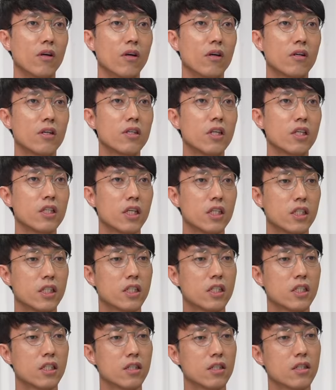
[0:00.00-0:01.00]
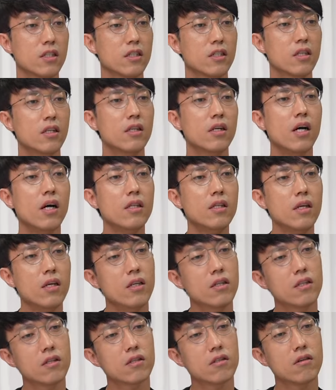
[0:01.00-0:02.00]
근데 이제 그
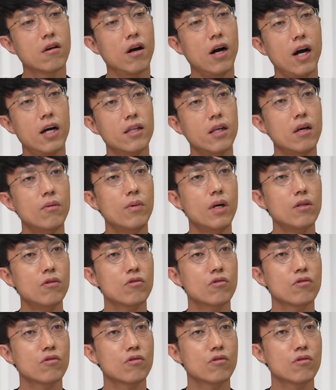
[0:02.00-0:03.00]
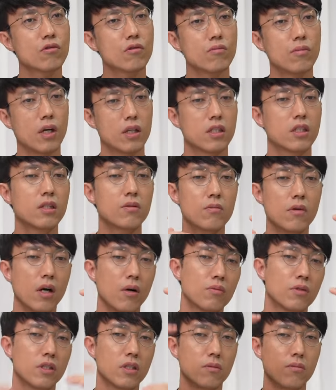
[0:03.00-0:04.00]
특화된 그거 하나만으로 막
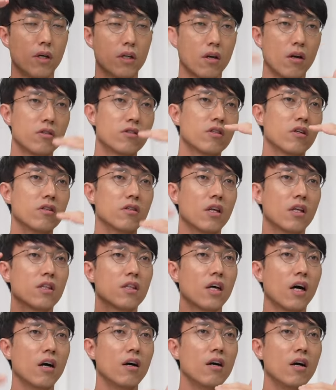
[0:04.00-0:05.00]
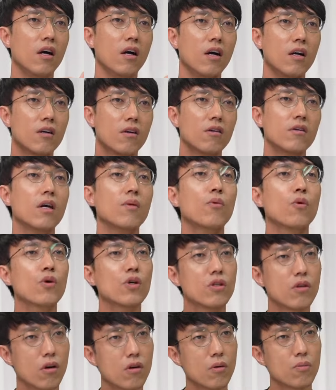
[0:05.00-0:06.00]
집값이 막 결정된다? 그렇게
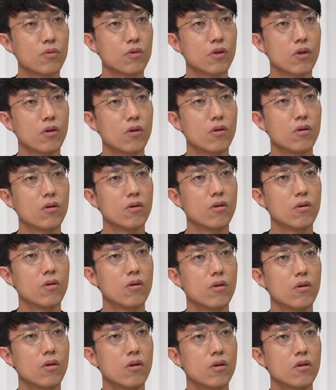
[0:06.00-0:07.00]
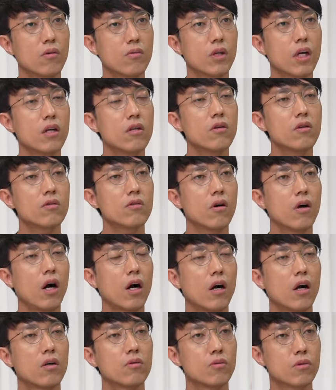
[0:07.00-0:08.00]
보기는 어렵죠. 음... 예를 들어서
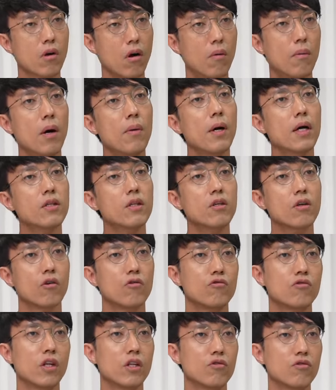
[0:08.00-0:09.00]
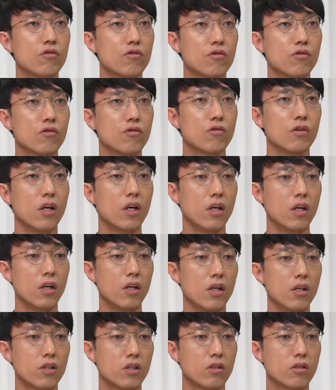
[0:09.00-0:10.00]
아까 거망 같은 경우에도
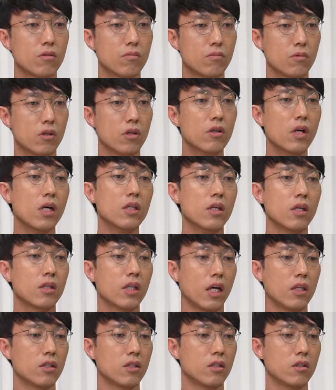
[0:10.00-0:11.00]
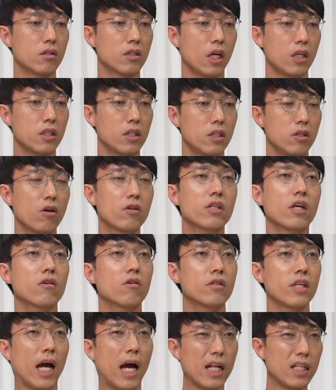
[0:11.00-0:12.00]
지금 특화된 단지는 사실
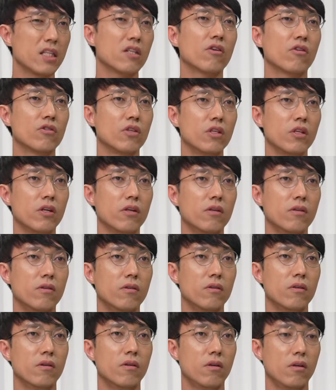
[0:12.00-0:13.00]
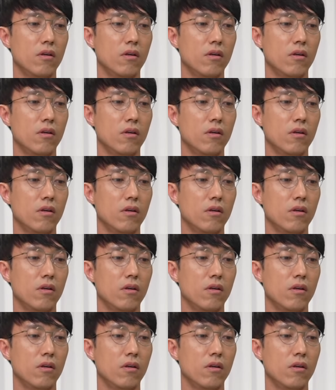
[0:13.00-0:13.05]
역세권이 아니거든요. 네.